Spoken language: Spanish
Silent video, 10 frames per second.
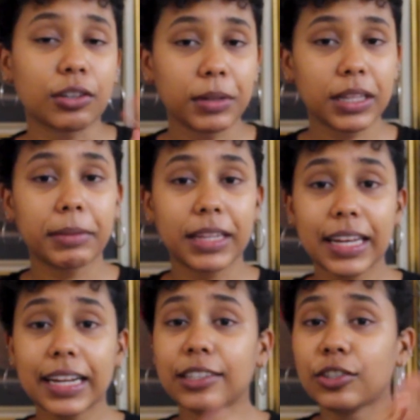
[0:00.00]
Es completamente
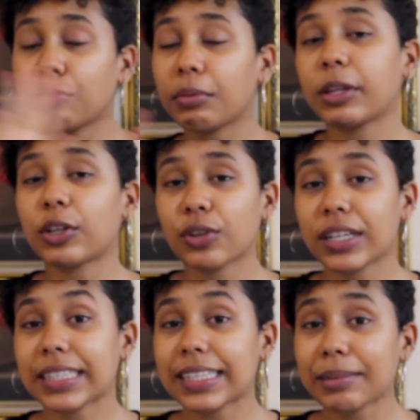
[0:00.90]
gratis. Subo video
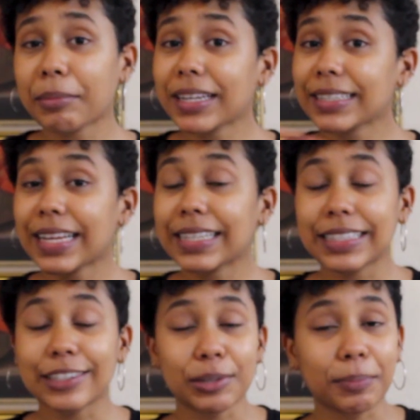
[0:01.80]
todas las semanas,
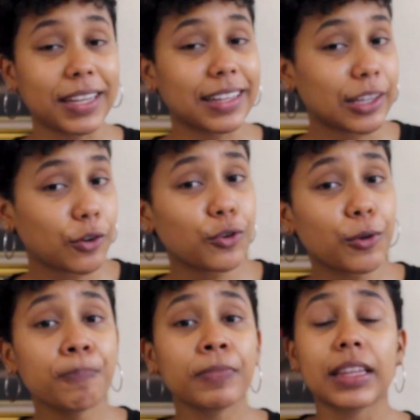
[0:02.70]
así no se pierden
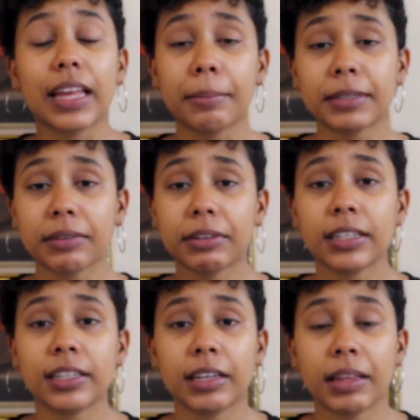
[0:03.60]
ninguno. Déjenme saber
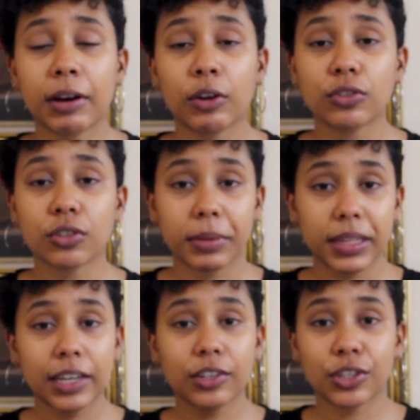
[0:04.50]
allí debajo en los
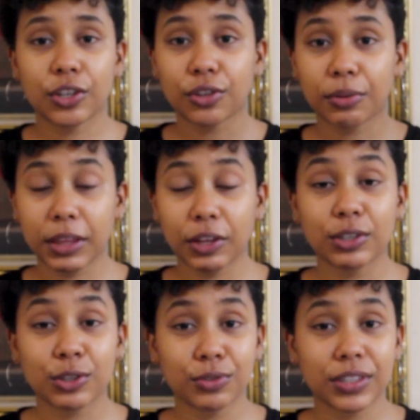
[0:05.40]
comentarios qué otro video
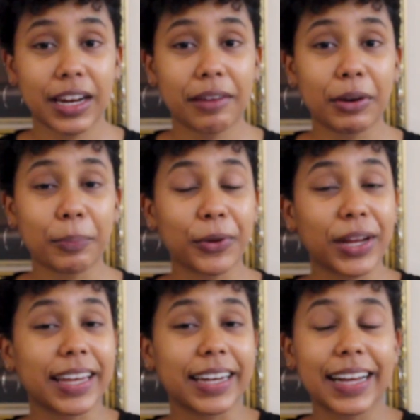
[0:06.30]
les gustaría ver
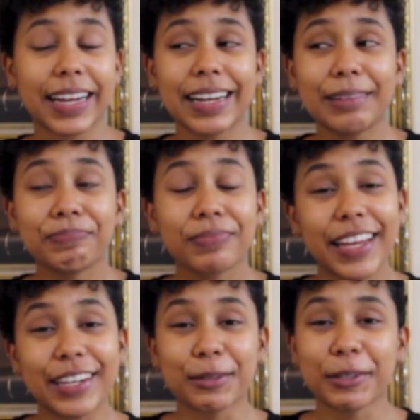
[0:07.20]
por aquí en el canal.
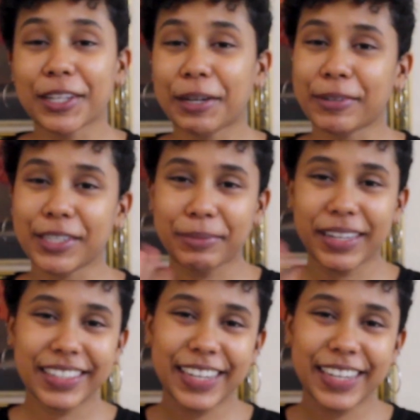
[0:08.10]
Y nos vemos en la próxima.